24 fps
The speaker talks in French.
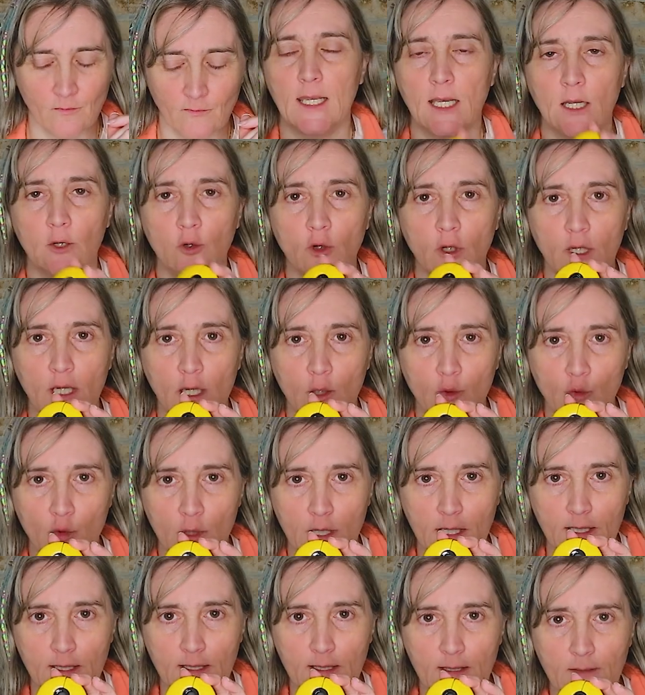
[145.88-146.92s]
Et alors la
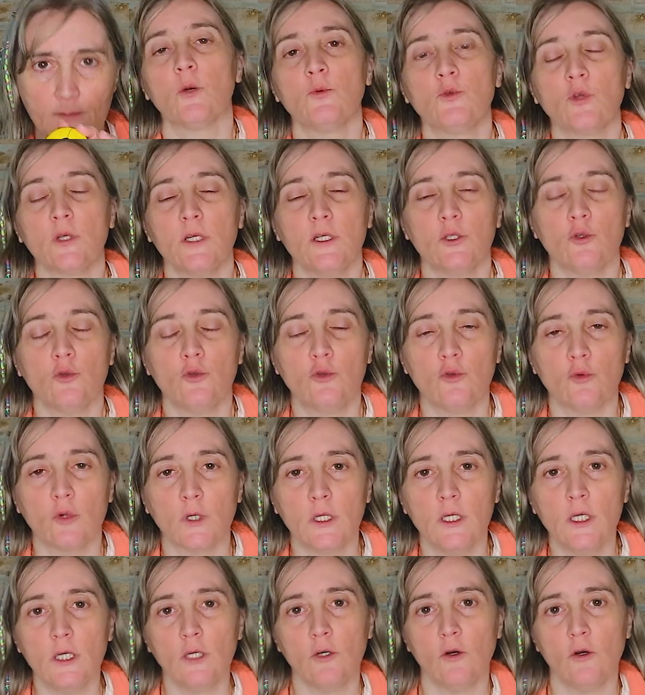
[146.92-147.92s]
roulette, comme sur les autres souris,